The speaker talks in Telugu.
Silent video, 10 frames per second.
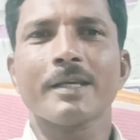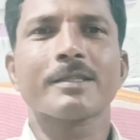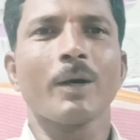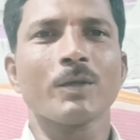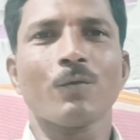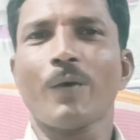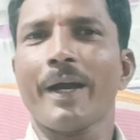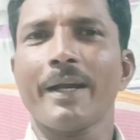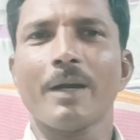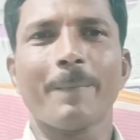సిక్స్ థౌజండ్
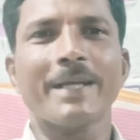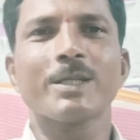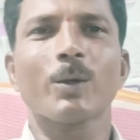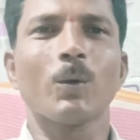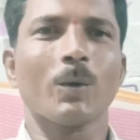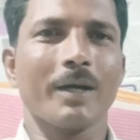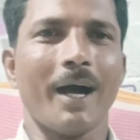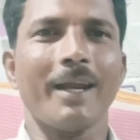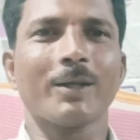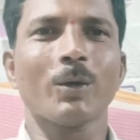ఫైవ్ హండ్రెడ్ పైచీలకు
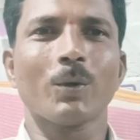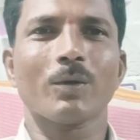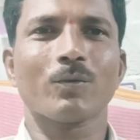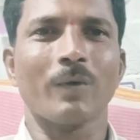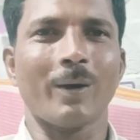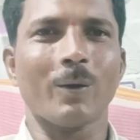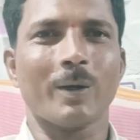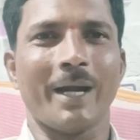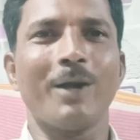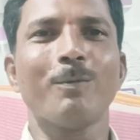ఖాళీలతో త్వరలో
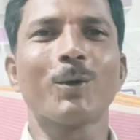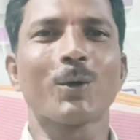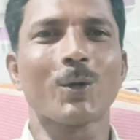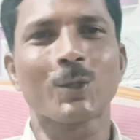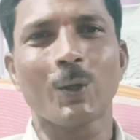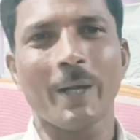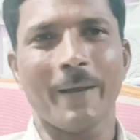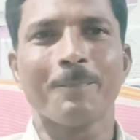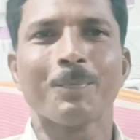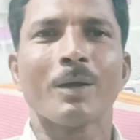ఒక రెండు మూడు
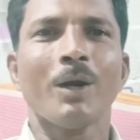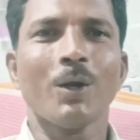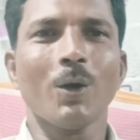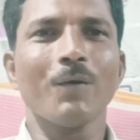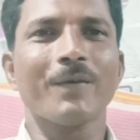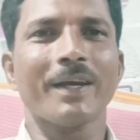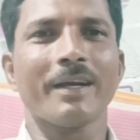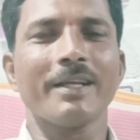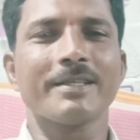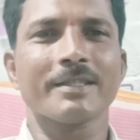రోజుల్లోనే
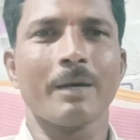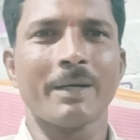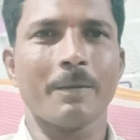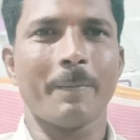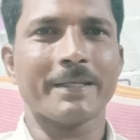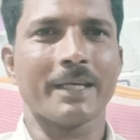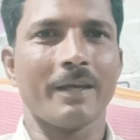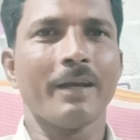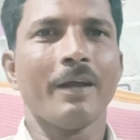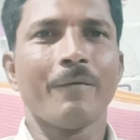నోటిఫికేషన్ రిలీజ్ చేస్తామని చెప్పేసి
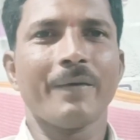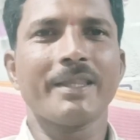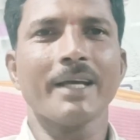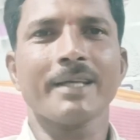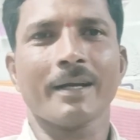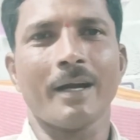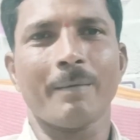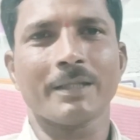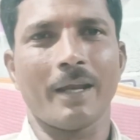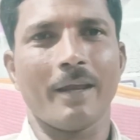విద్యాశాఖ
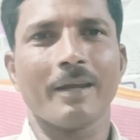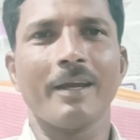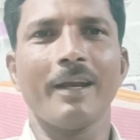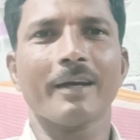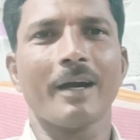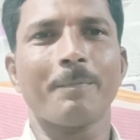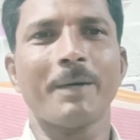మంత్రి కీలక